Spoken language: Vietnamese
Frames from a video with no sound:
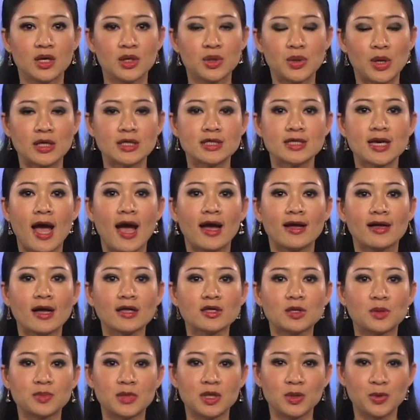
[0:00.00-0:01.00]
Chuyển sang
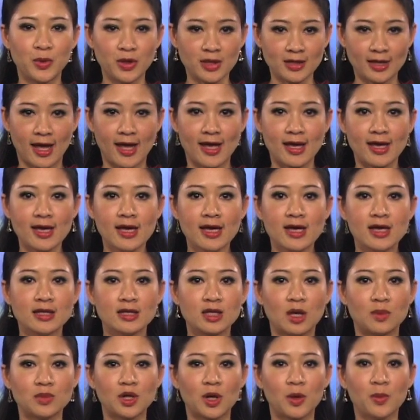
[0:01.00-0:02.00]
các thông tin quốc tế,
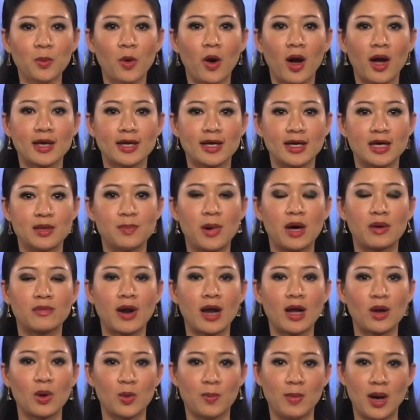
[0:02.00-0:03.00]
Tổng thống Hoa Kỳ
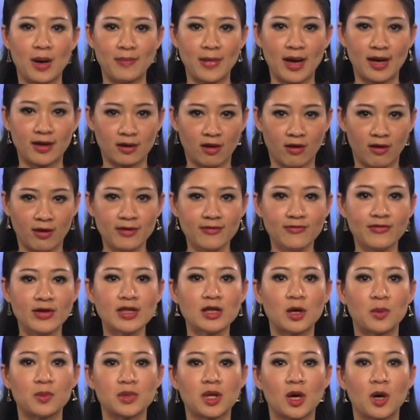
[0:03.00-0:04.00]
Barack Obama nói với
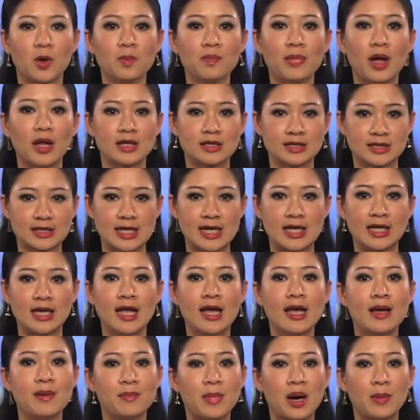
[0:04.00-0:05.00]
Tổng thống Palestine
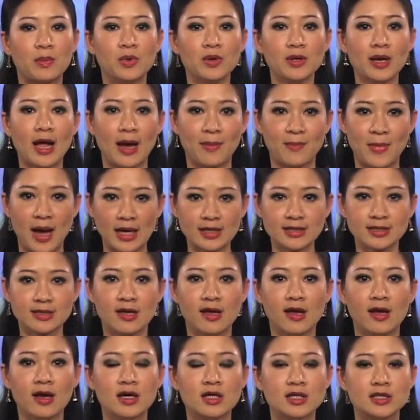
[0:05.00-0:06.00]
Mahmoud Abbas
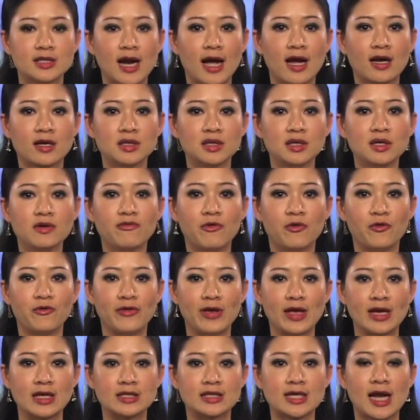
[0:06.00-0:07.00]
rằng đưa vụ
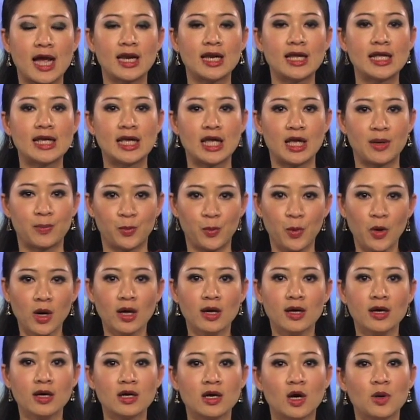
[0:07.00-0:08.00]
việc ra Liên Hiệp
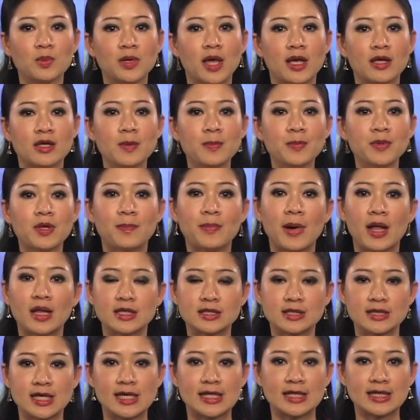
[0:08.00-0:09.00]
Quốc không thể giúp cho
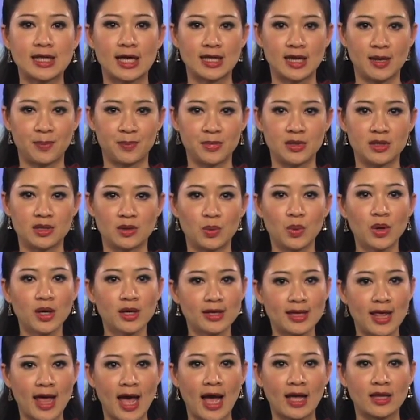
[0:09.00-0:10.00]
Palestine thành lập được quốc
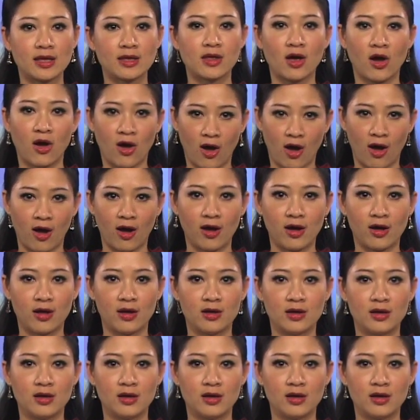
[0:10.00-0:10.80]
gia cho họ.